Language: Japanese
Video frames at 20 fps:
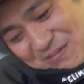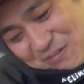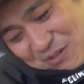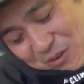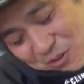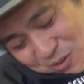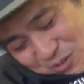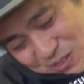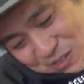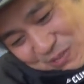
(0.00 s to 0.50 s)

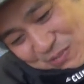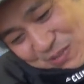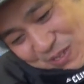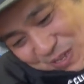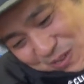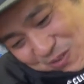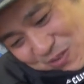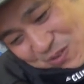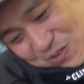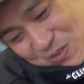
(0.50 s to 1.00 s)
まあ、小泉
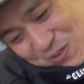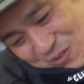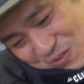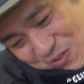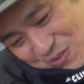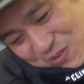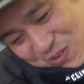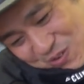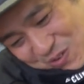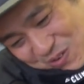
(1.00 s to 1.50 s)
さんのこ
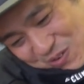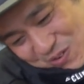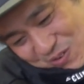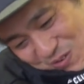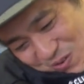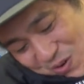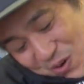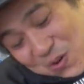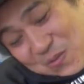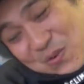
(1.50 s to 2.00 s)
の
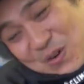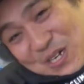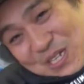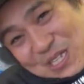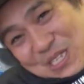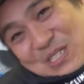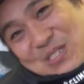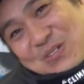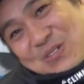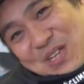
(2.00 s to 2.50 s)
声もあ
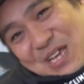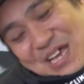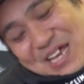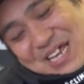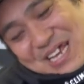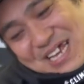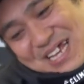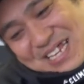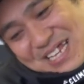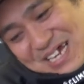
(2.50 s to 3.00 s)
れですよね
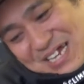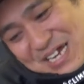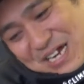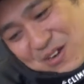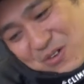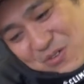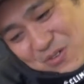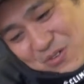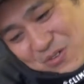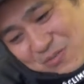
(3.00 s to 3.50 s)
なん
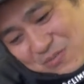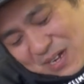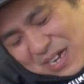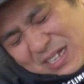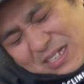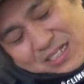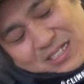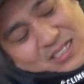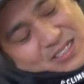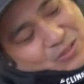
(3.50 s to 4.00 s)
かこう
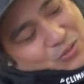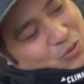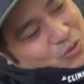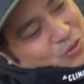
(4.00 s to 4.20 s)
まあ